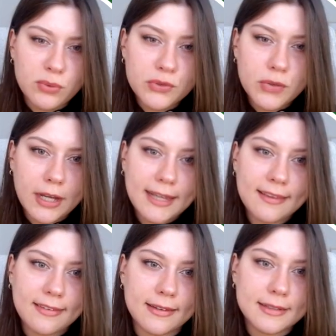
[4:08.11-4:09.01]
Bonjour
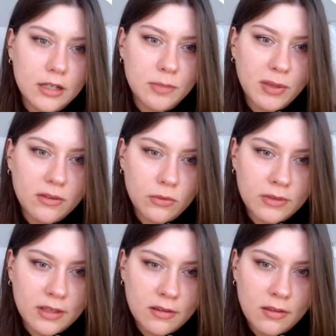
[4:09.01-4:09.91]
Alice euh,
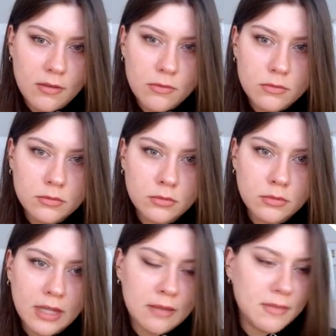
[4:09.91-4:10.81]
Présentation
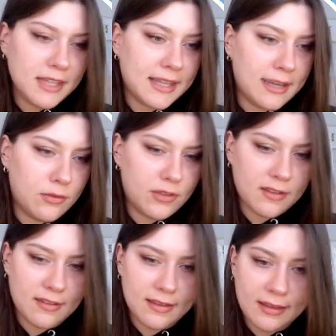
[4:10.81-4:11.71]
amicale.
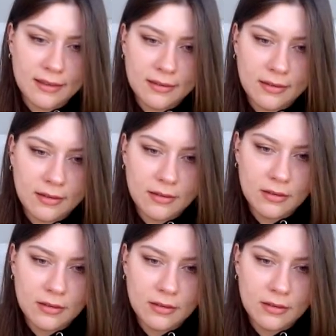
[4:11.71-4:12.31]
Vas-y, test.